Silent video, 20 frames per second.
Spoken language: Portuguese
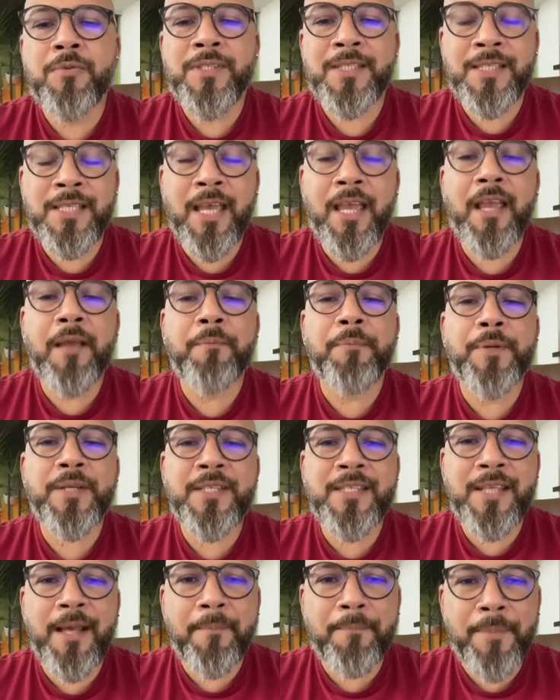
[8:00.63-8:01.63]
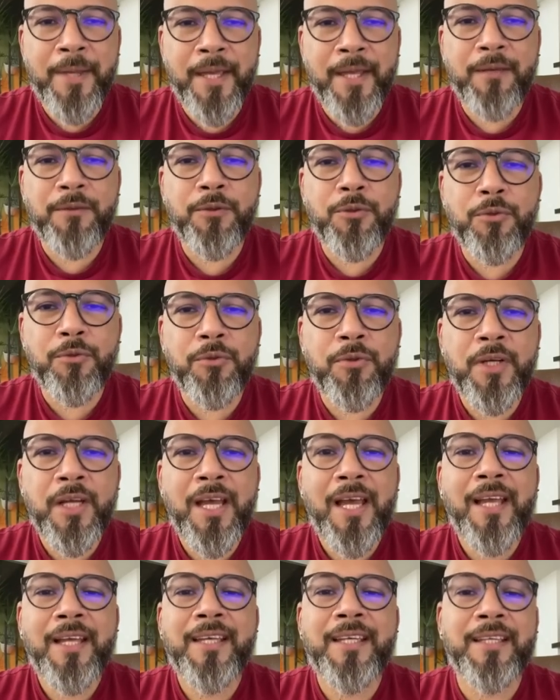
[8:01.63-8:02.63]
sempre sabendo
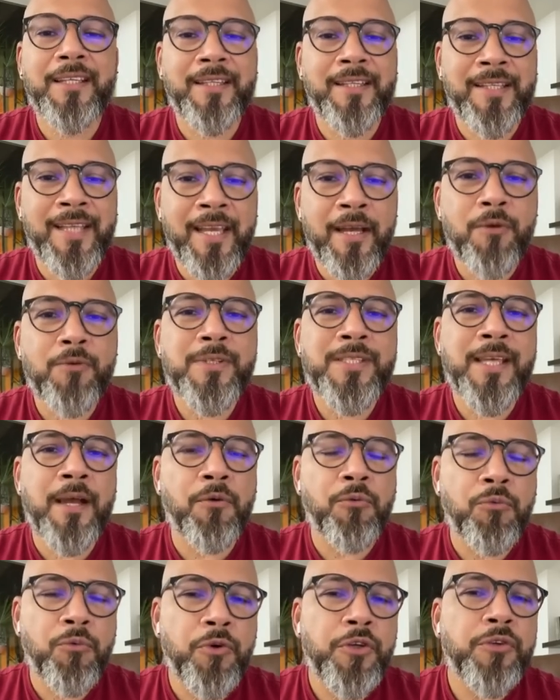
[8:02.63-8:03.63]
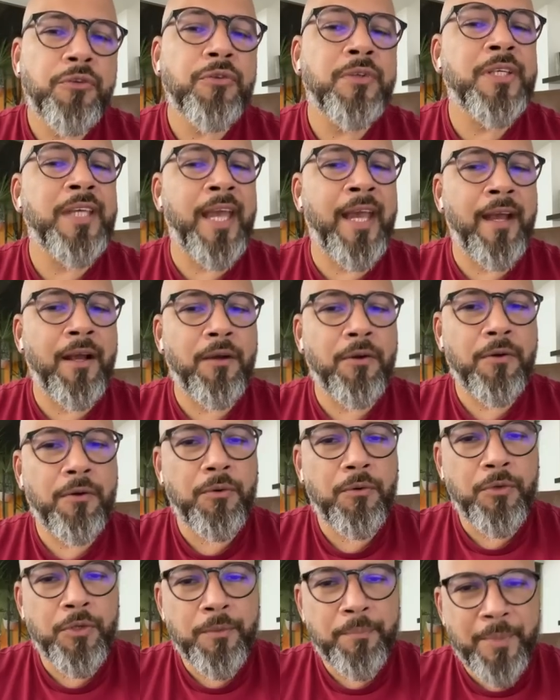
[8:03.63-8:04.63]
que Deus é o único que
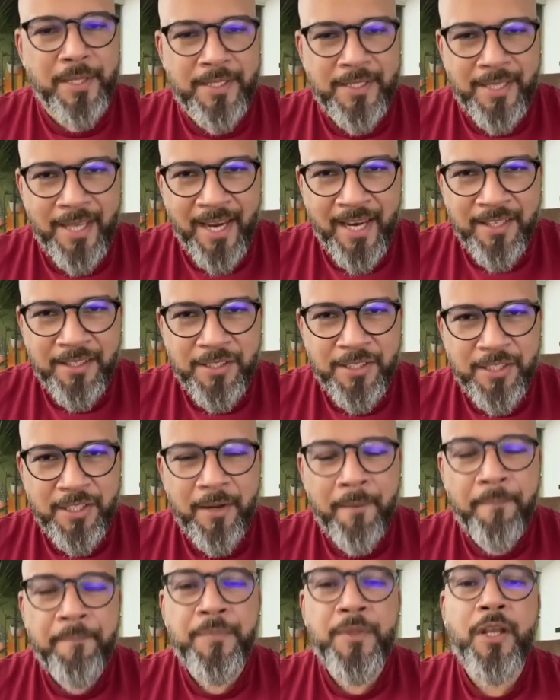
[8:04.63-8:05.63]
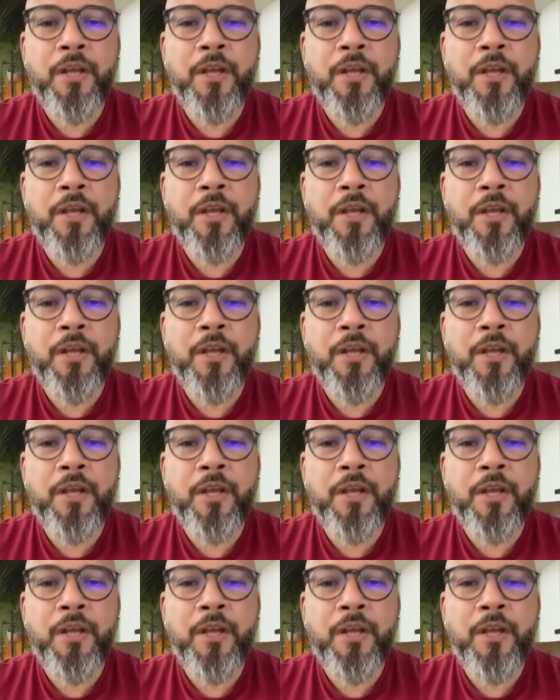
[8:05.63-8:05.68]
é onipresente,